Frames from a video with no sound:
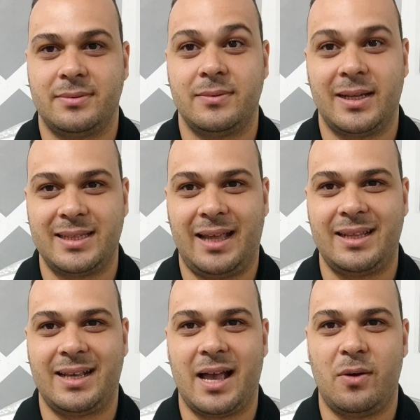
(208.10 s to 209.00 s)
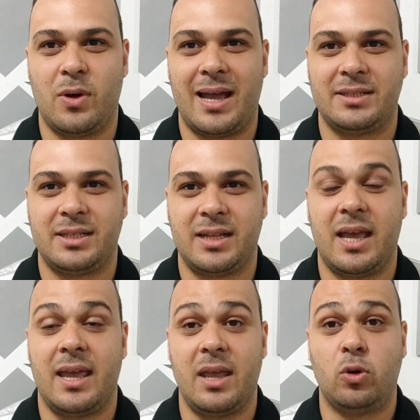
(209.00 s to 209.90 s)
o andar da carruagem,
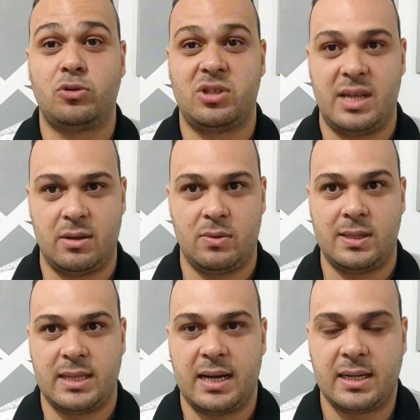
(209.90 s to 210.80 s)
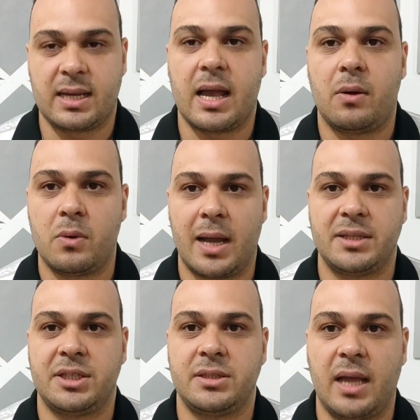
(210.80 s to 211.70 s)
né? Eu sei o andar da
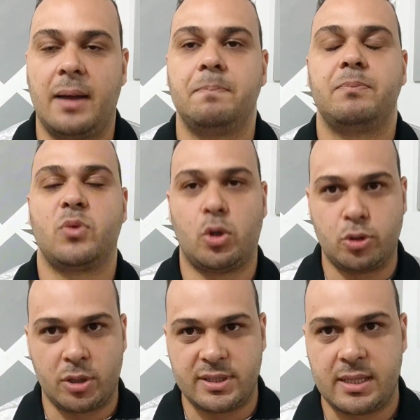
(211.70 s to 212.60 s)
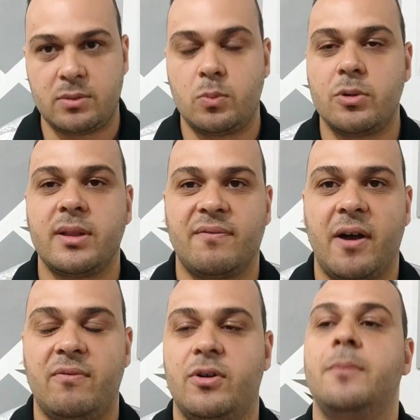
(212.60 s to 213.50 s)
carruagem, tá? Tô torcendo muito a
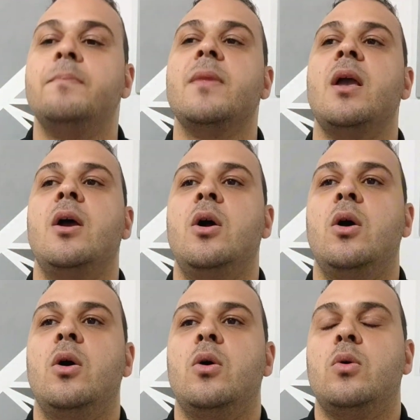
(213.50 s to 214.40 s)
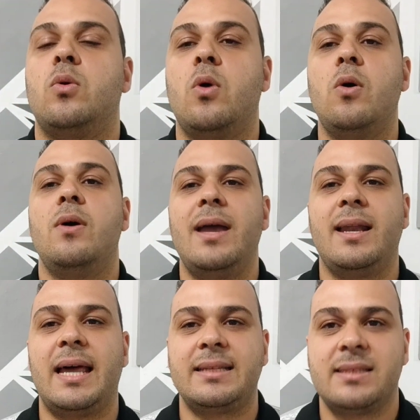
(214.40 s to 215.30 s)
favor. Com
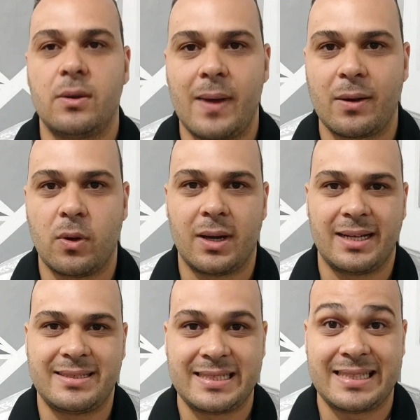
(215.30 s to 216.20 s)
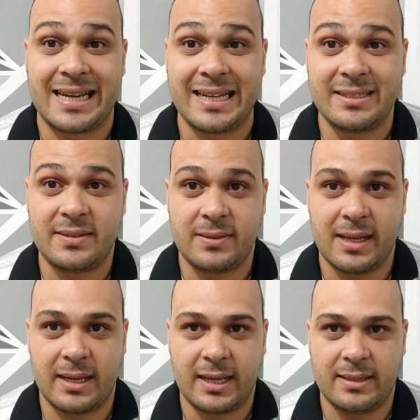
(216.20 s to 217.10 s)
relação agora às
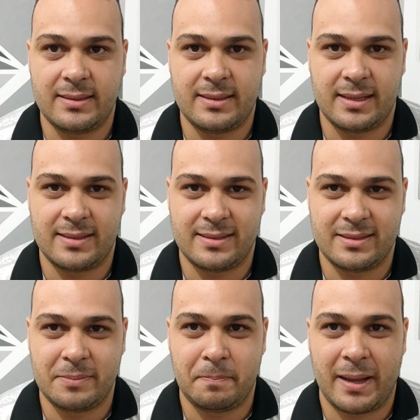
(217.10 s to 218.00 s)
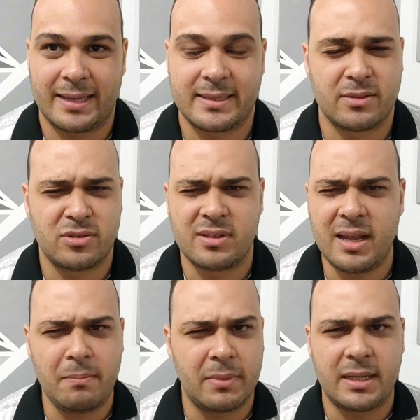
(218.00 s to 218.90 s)
transferências de pássaros,
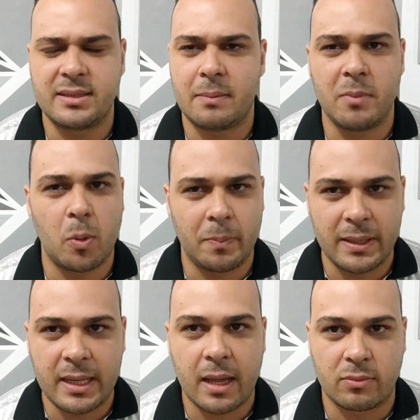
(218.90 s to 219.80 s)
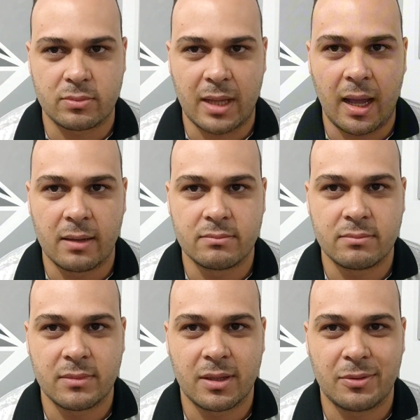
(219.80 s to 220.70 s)
lembrando, é minha opinião, tá?
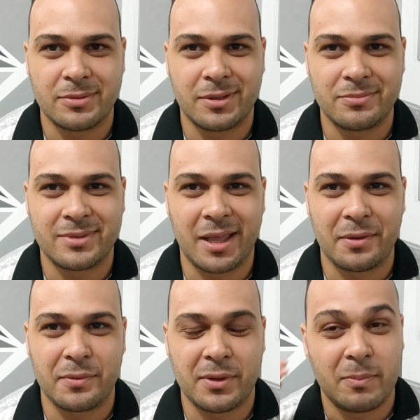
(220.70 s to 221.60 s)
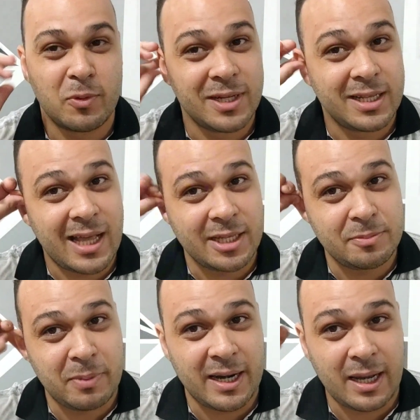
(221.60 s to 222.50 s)
Eu não tenho
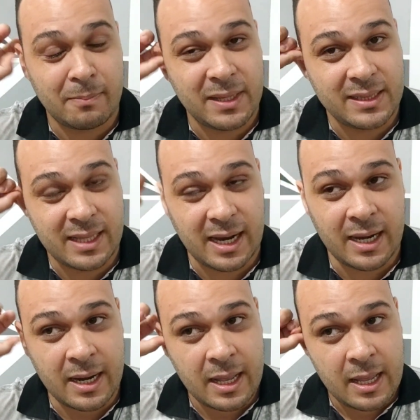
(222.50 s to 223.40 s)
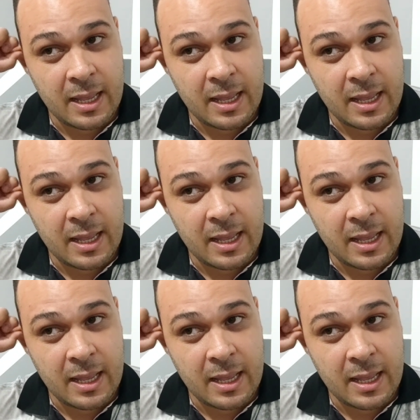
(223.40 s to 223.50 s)
imunidade parlamentar,